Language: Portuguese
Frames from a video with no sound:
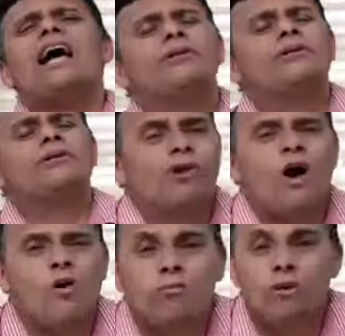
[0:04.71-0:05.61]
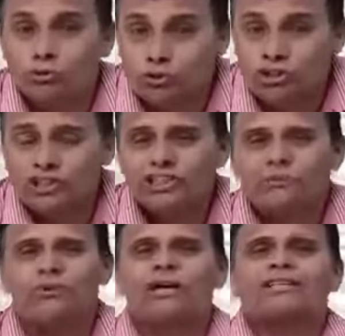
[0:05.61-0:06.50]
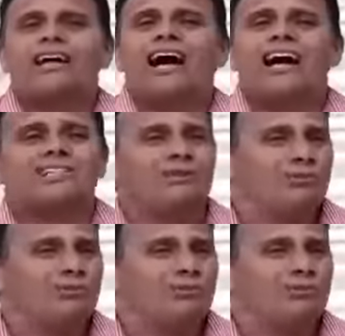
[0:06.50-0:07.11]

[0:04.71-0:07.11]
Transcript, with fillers: Olá pessoal, bom dia, boa tarde,